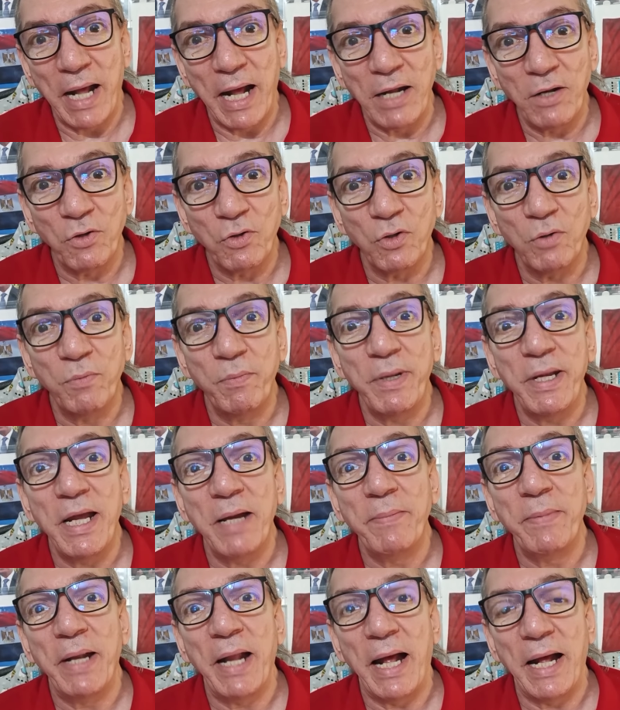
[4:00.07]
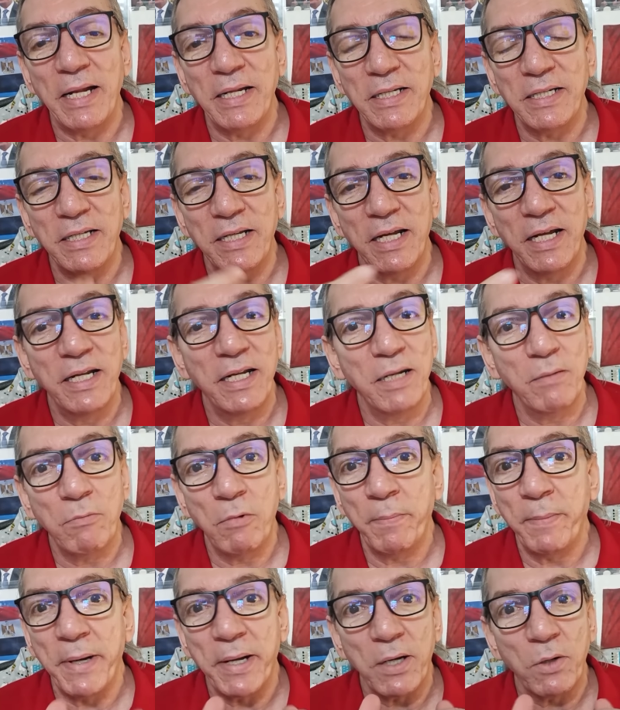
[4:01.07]
عنده و100 من عندي ان
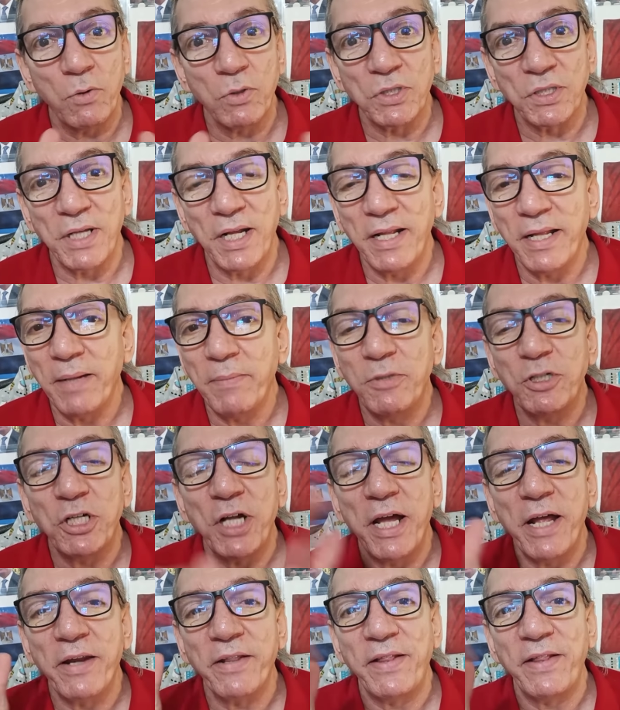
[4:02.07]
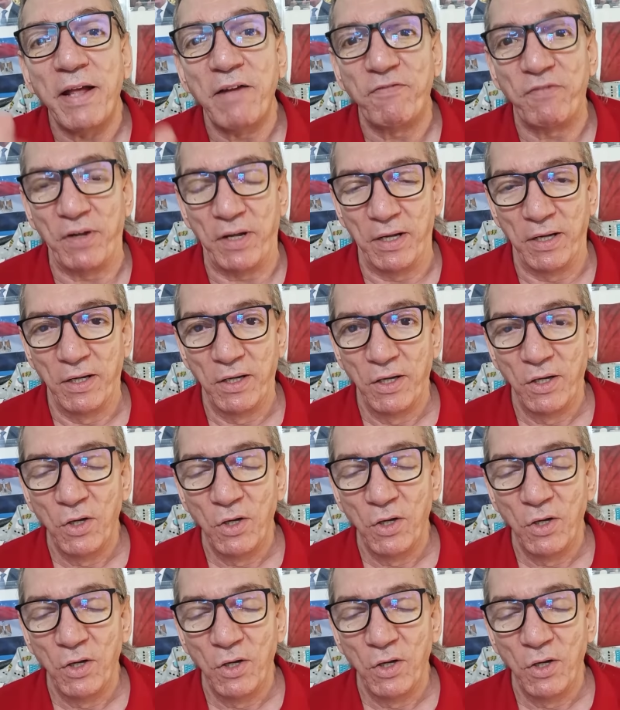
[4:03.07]
الممر الوسطاني ده مش هيرتفع